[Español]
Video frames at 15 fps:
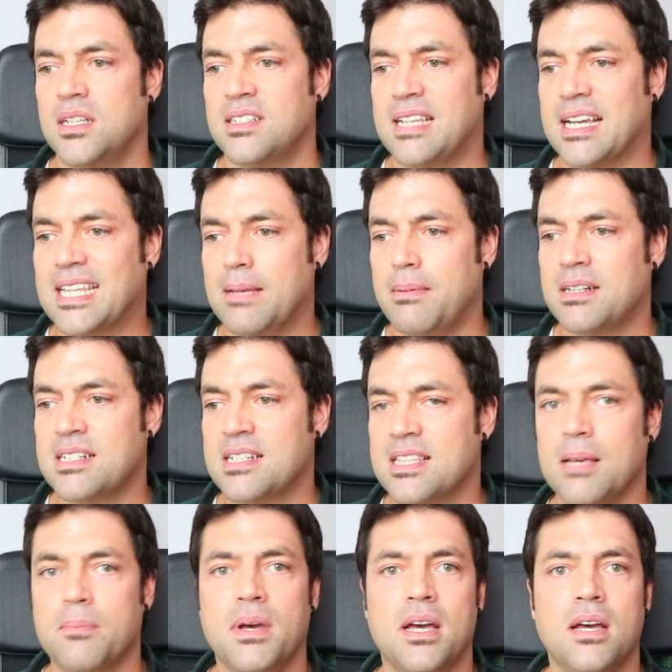Se activa el
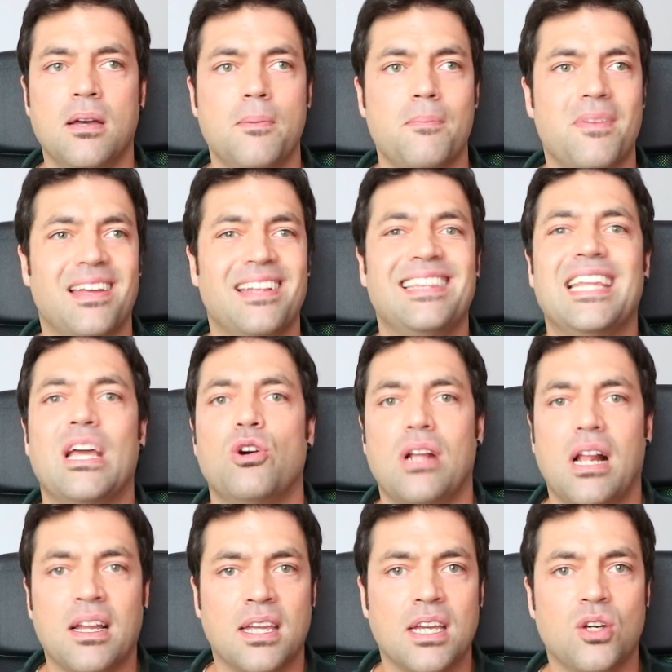sistema
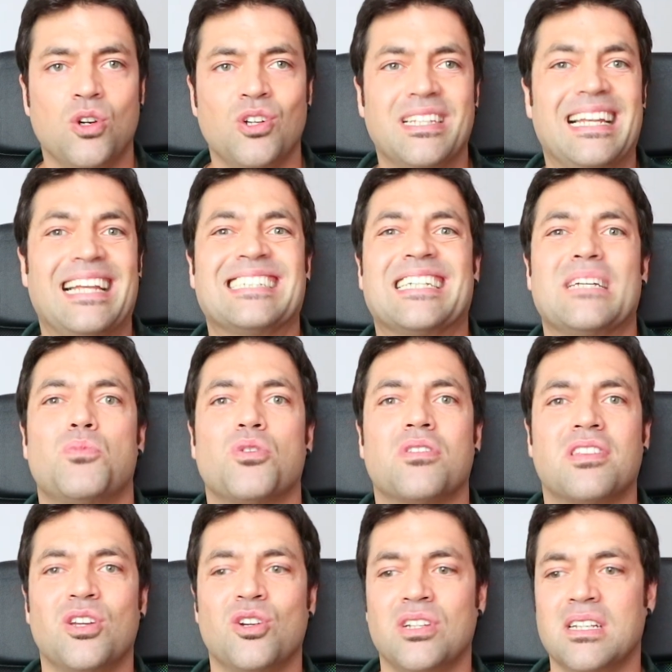neurálgico de las
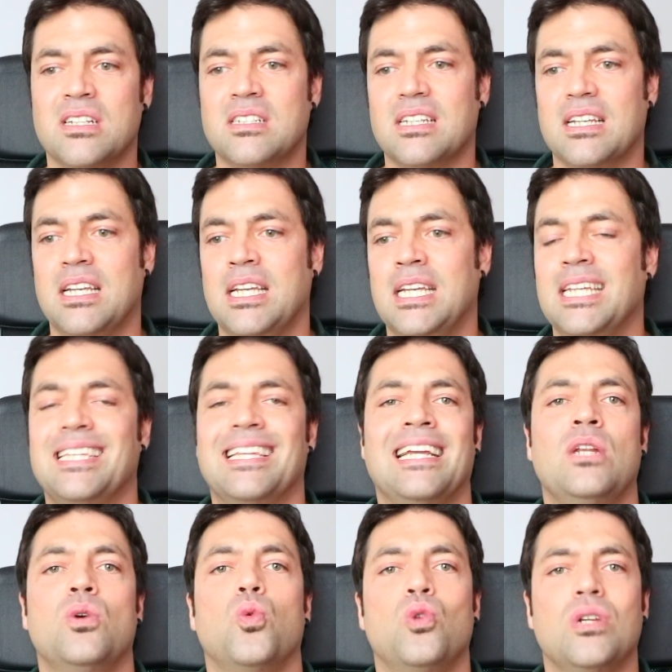emociones y
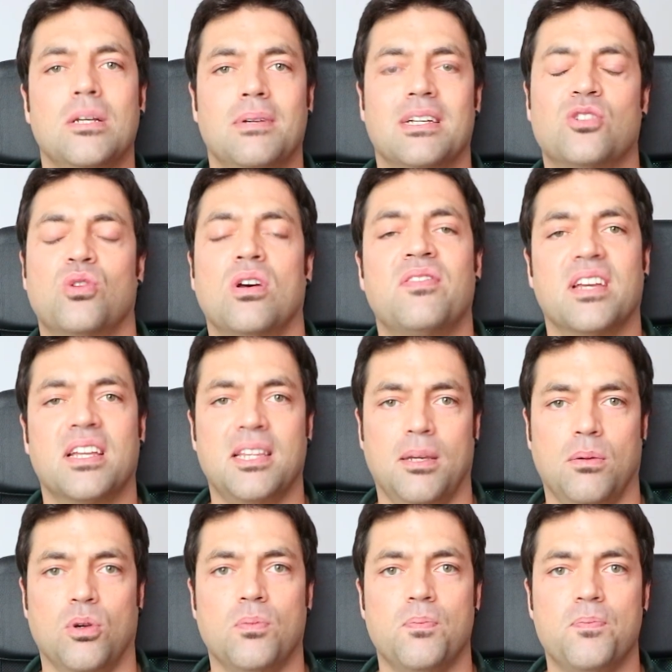del universo
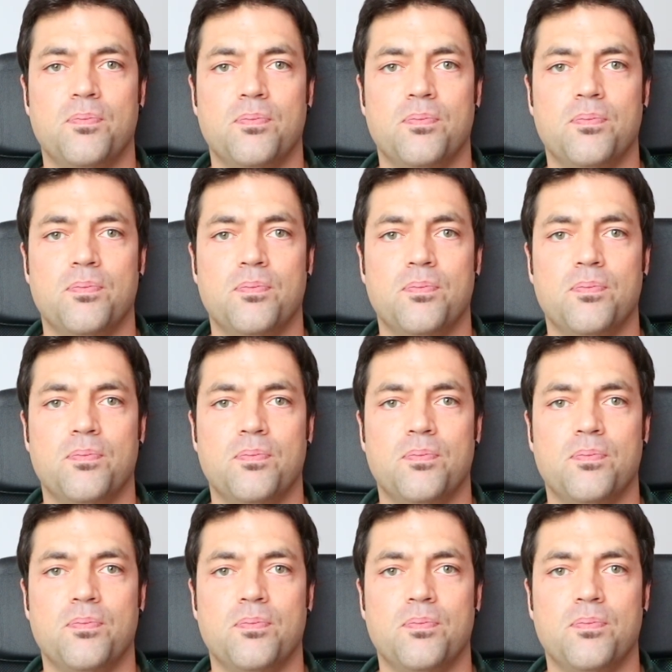afectivo.